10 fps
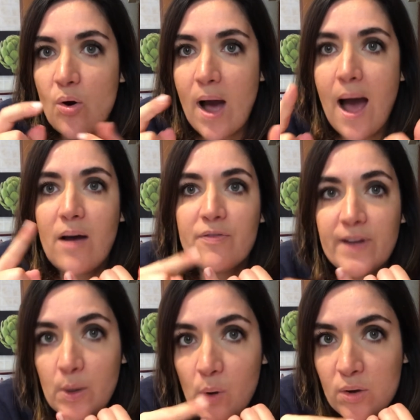a
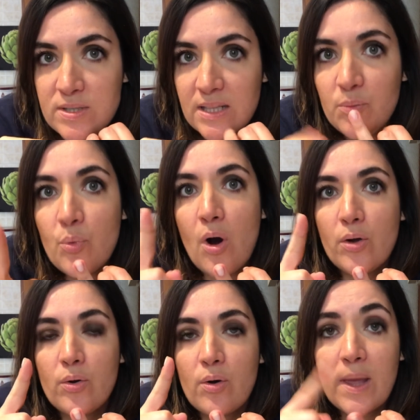fare qualcosa di
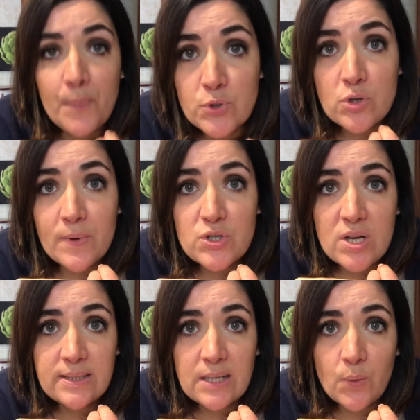buono che posso
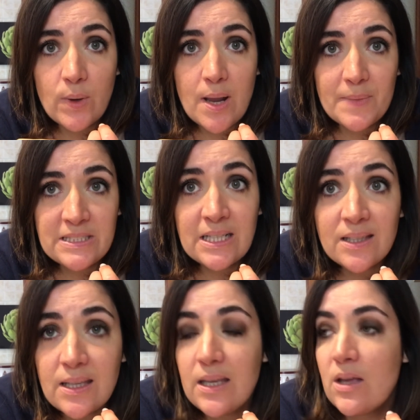mangiare tranquillamente
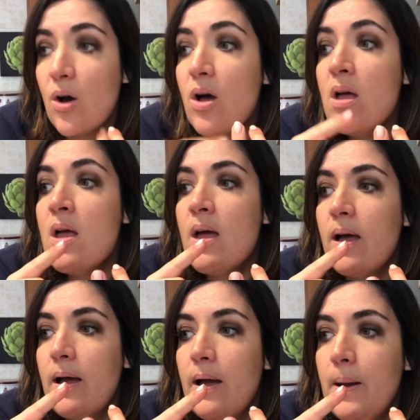anch'io
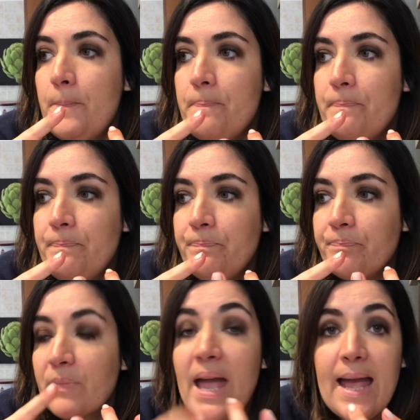
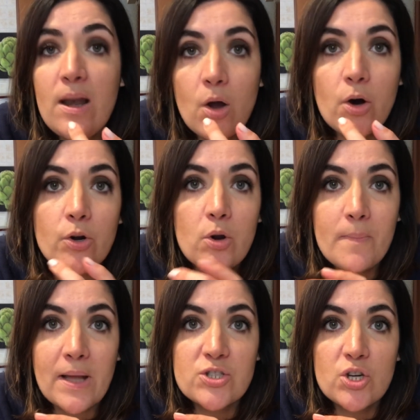ehm, e loro lo
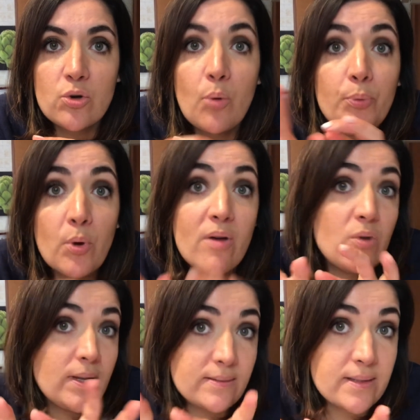mangiano più che
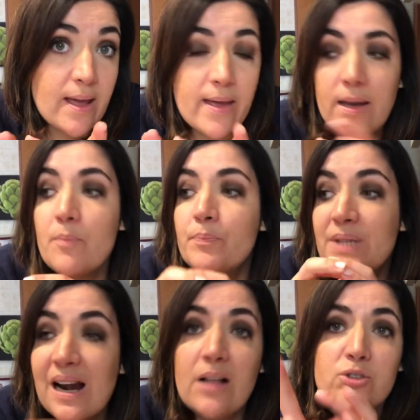volentieri.
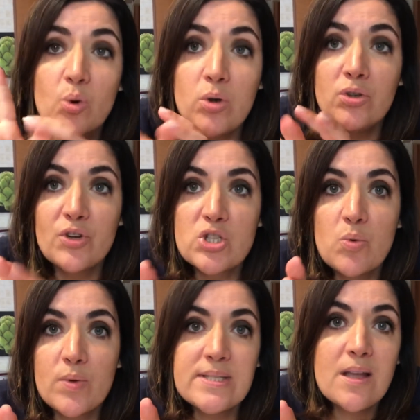Tra l'altro quando facciamo
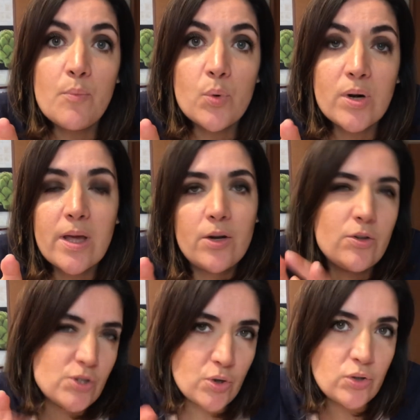questi hamburger io
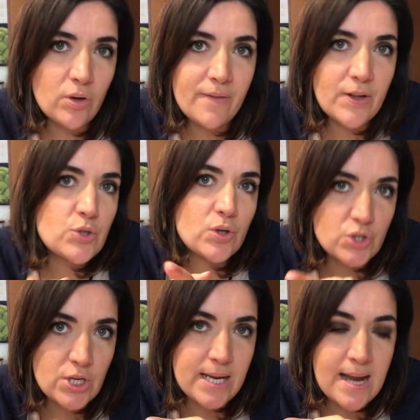di solito li faccio a
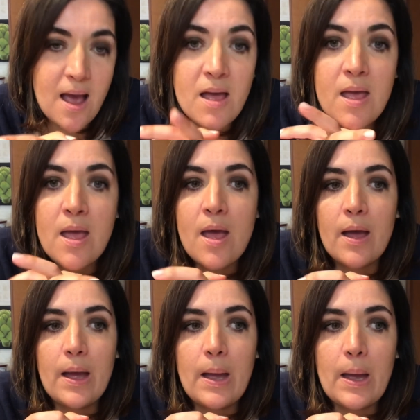cena
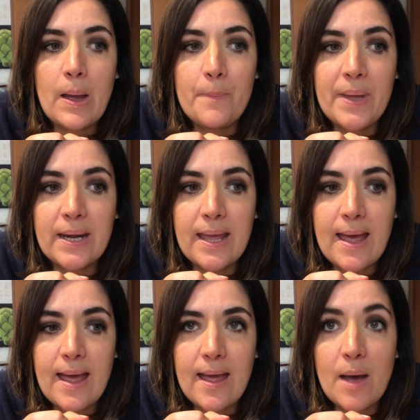eh,
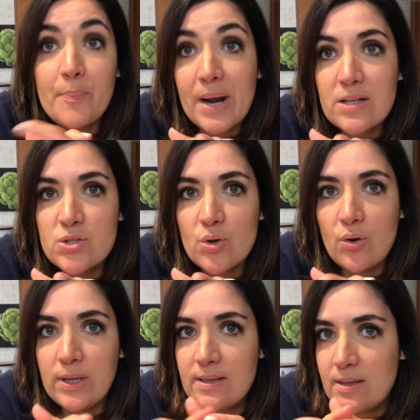perché a pranzo
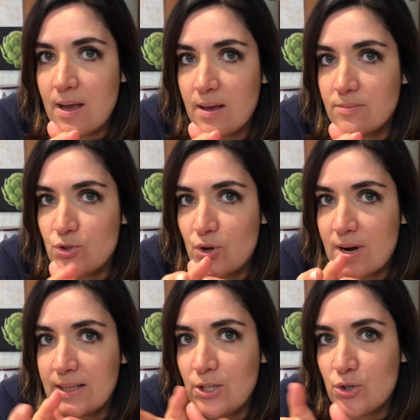in
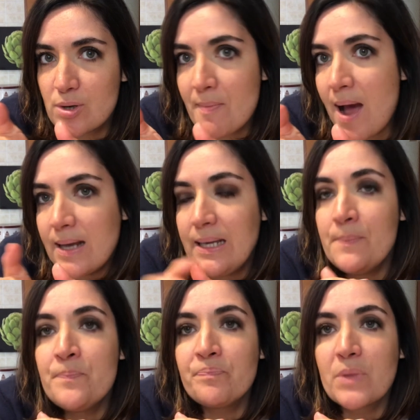giornate normali
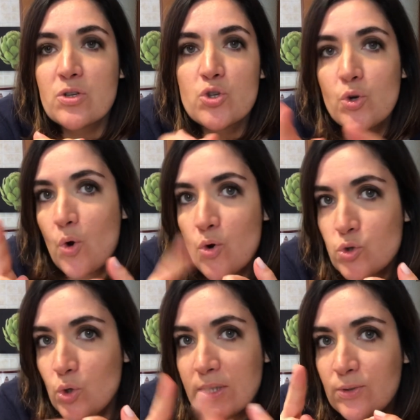sono o
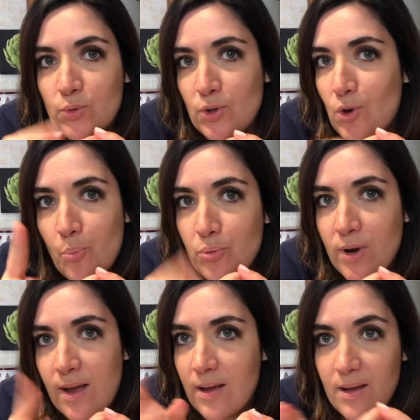soltanto io oppure
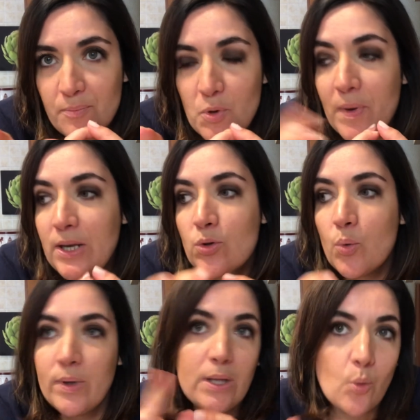eh, mio marito,
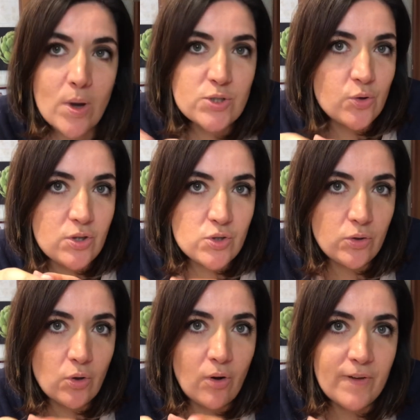quindi questo io di
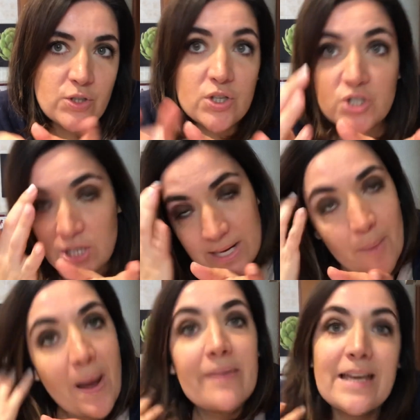solito lo faccio a cena,
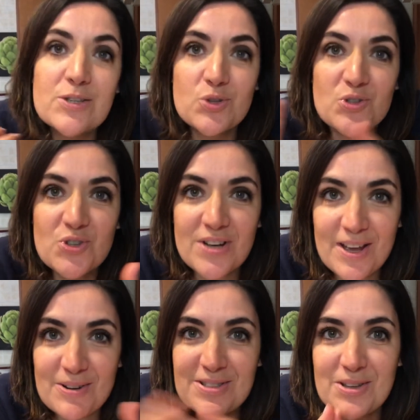ma adesso in zona
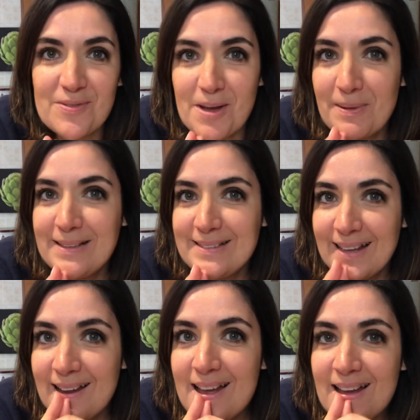rossa
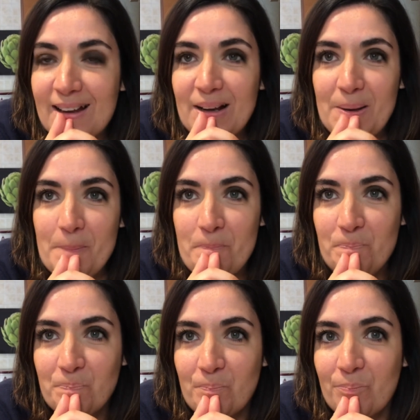ovviamente
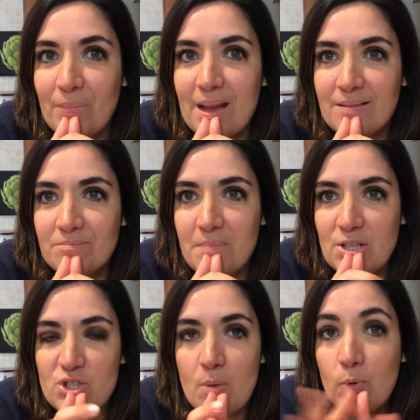ehm,
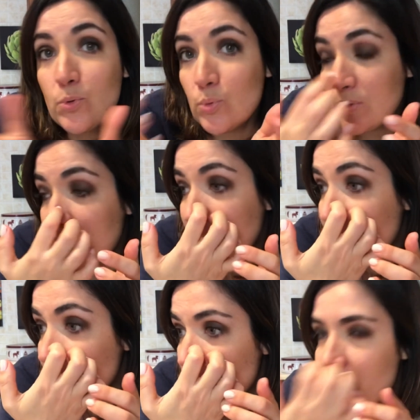mangiamo
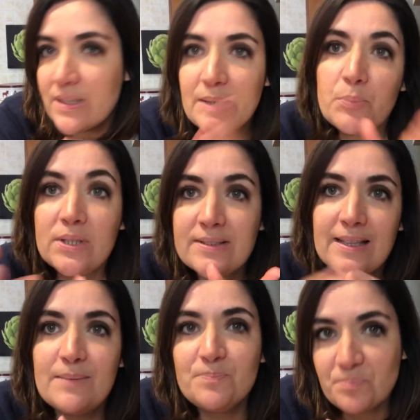tutti, bisogna vedere poi se